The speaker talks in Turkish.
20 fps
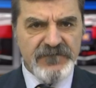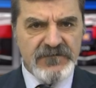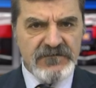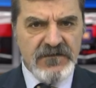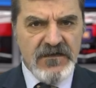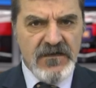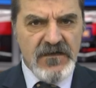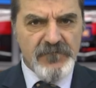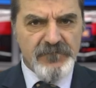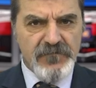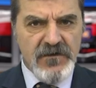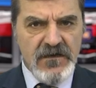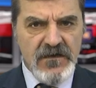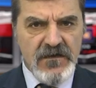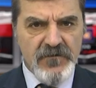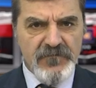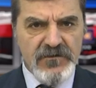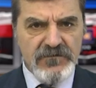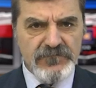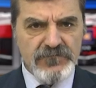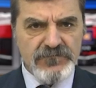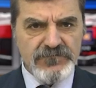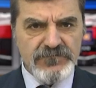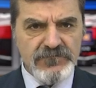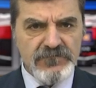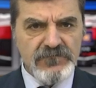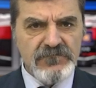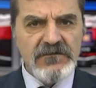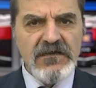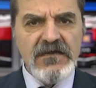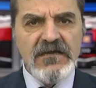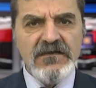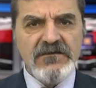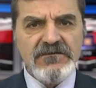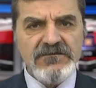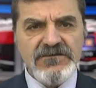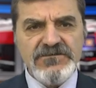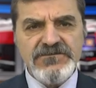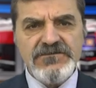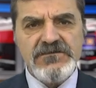Federal Parlamentosu'nun
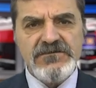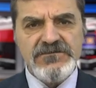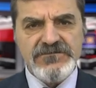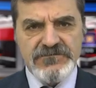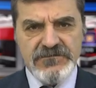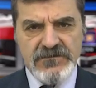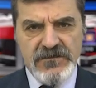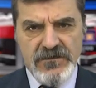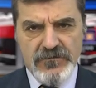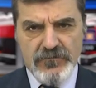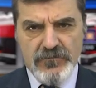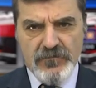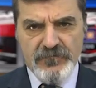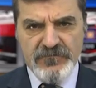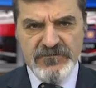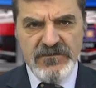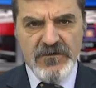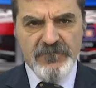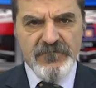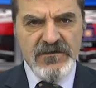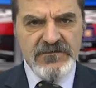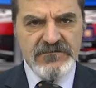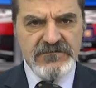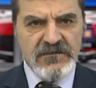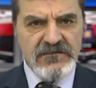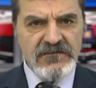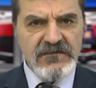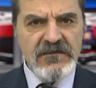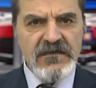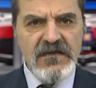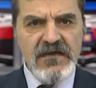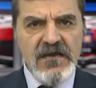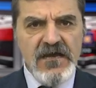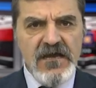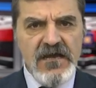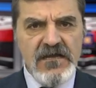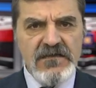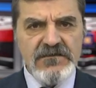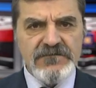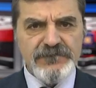Dış İlişkiler Komite Başkanı
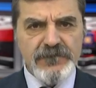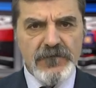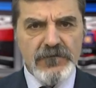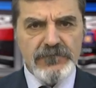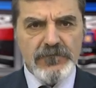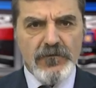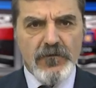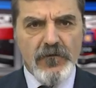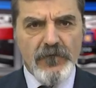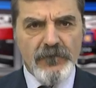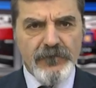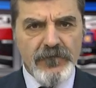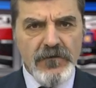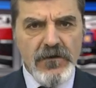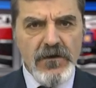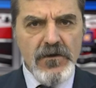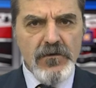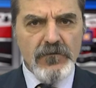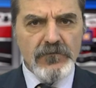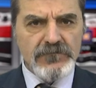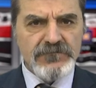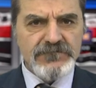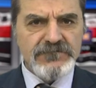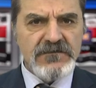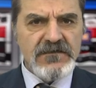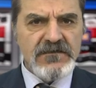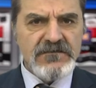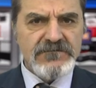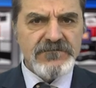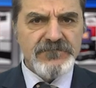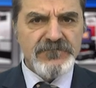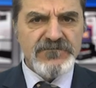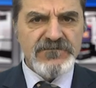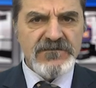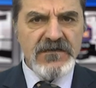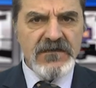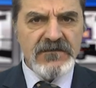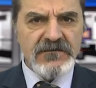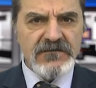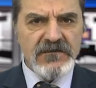Els von Hoff, Uluslararası
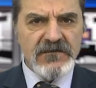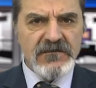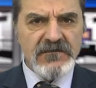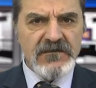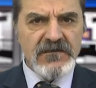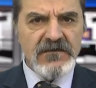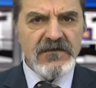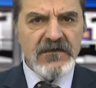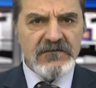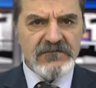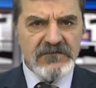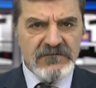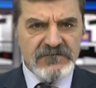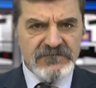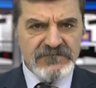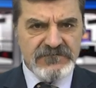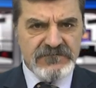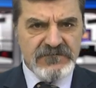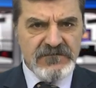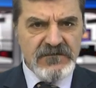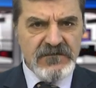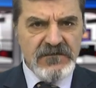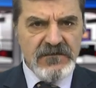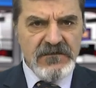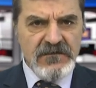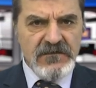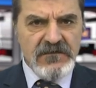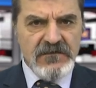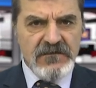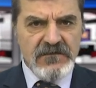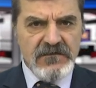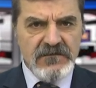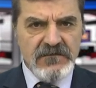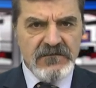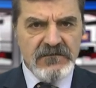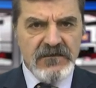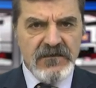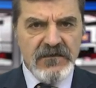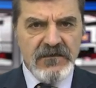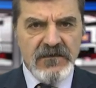Müzakereler Analisti,
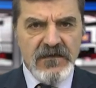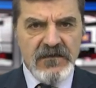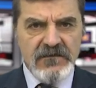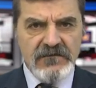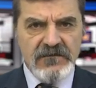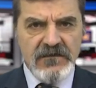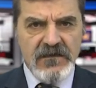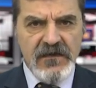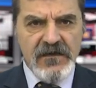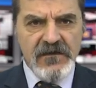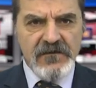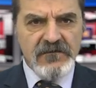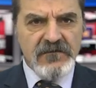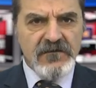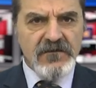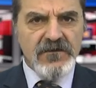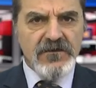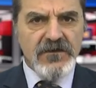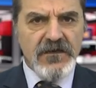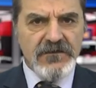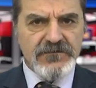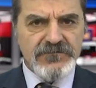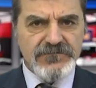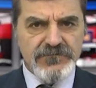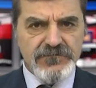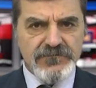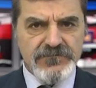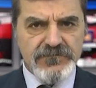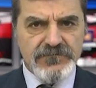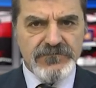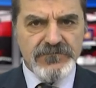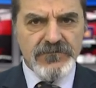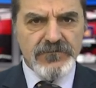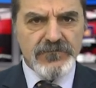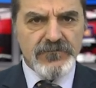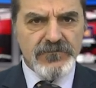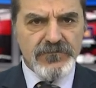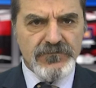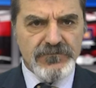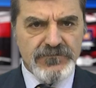Glendale Enstitüsü
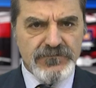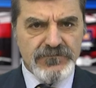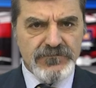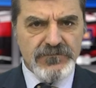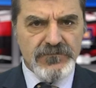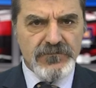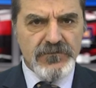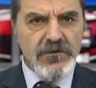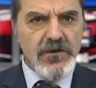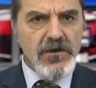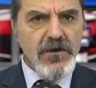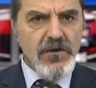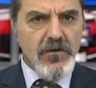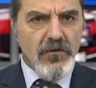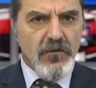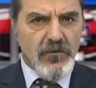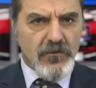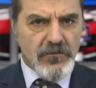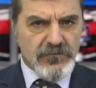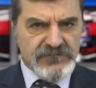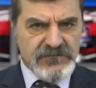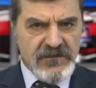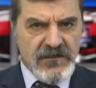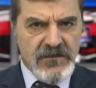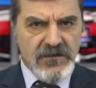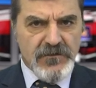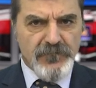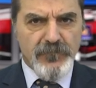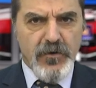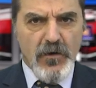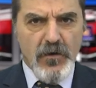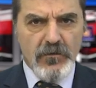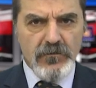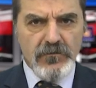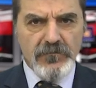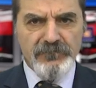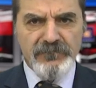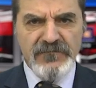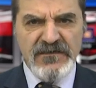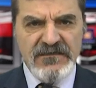kurucusu ortağı
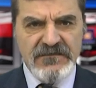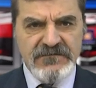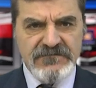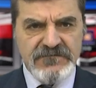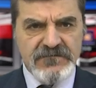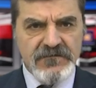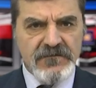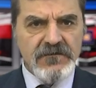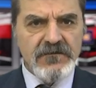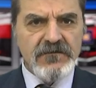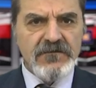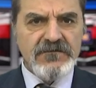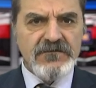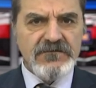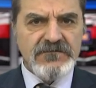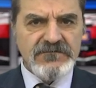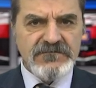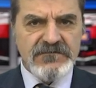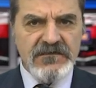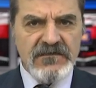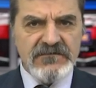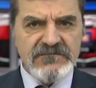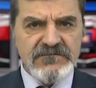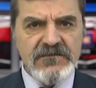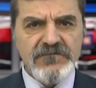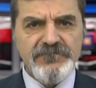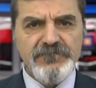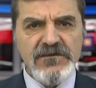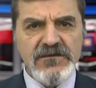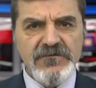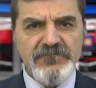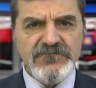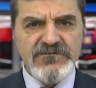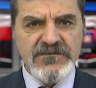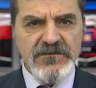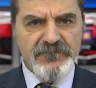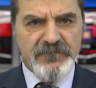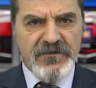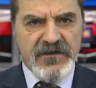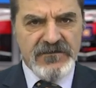Paul Meads, siyaset
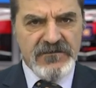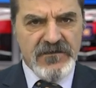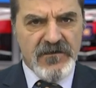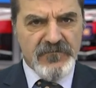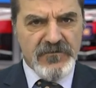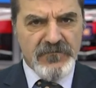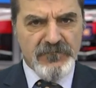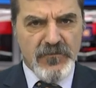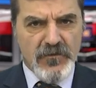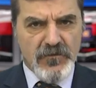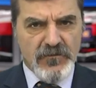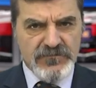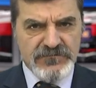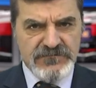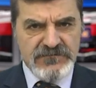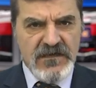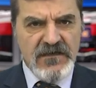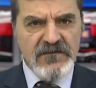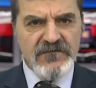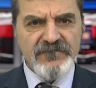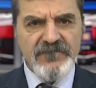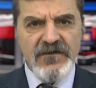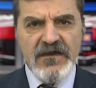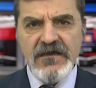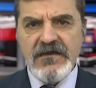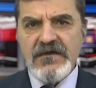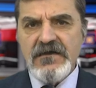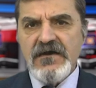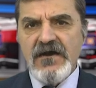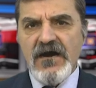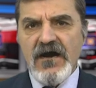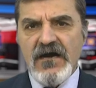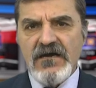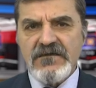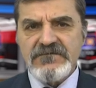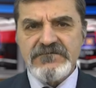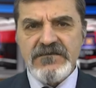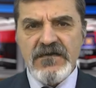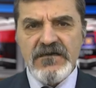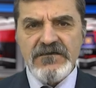bilimci Benjamin Boğsyan ve
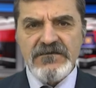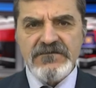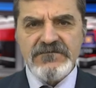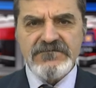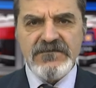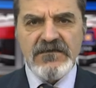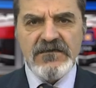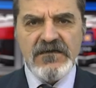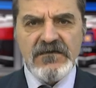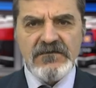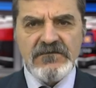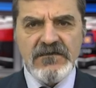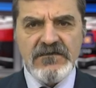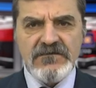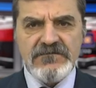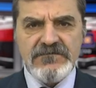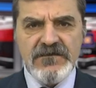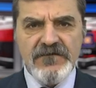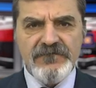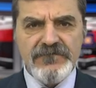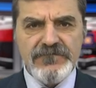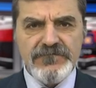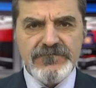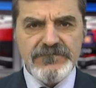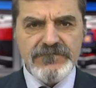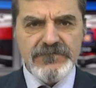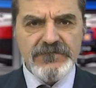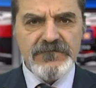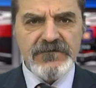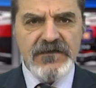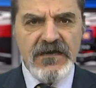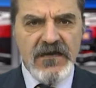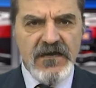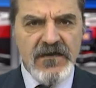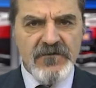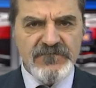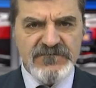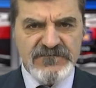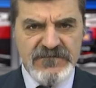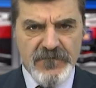Arsak İnsan Hakları Savunucusu
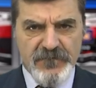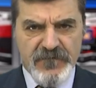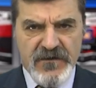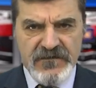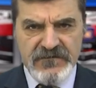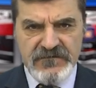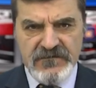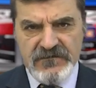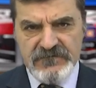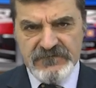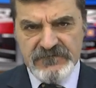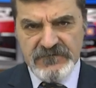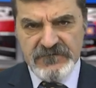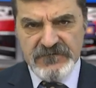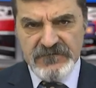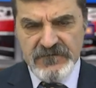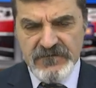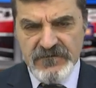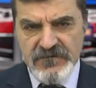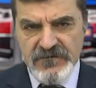Geham Sepanyan'dı.